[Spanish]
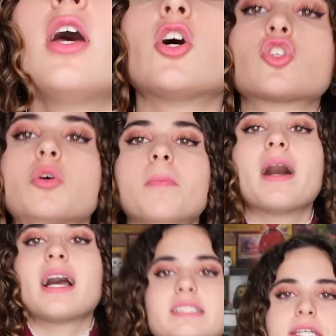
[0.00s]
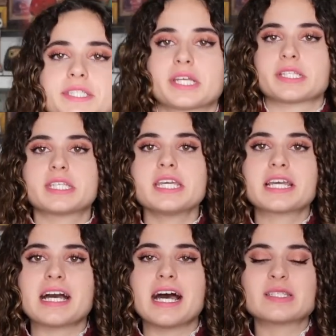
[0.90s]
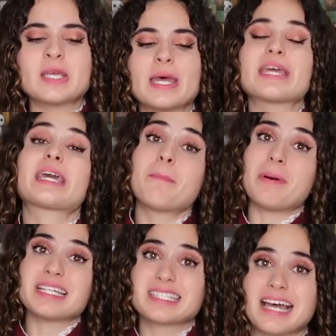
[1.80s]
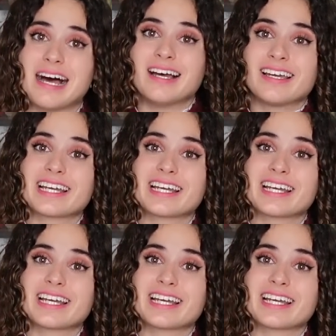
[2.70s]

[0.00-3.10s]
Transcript: Sus mangas sean chicas. ¿Y qué pasa?